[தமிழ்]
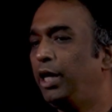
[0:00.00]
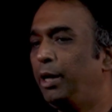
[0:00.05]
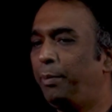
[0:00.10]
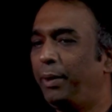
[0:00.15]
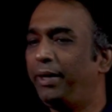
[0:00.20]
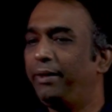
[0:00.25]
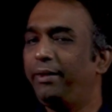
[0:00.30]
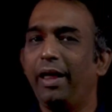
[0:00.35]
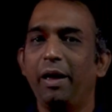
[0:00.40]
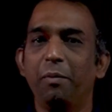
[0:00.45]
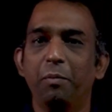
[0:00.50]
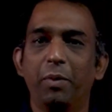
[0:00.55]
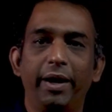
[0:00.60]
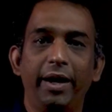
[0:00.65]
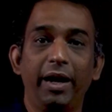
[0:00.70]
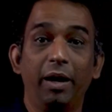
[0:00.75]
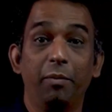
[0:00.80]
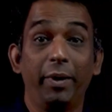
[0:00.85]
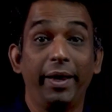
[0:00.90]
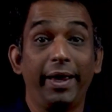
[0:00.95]
இப்போ இதே
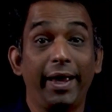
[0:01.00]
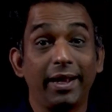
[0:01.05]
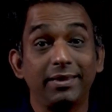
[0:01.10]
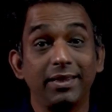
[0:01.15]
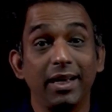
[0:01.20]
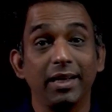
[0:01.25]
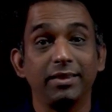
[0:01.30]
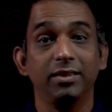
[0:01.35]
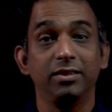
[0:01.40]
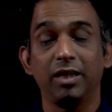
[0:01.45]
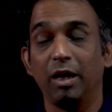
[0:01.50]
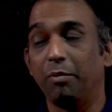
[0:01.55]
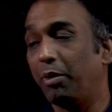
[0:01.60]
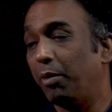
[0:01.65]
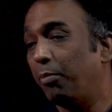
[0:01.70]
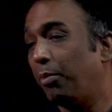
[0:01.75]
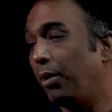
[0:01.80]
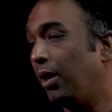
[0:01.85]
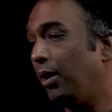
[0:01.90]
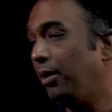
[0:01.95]
மாதிரி நம்ம எக்ஸ் ஆக்சிஸ்க்கு
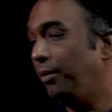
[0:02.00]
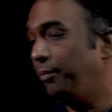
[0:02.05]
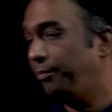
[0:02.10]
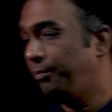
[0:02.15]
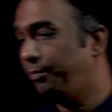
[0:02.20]
அப்ளை பண்ணலாம்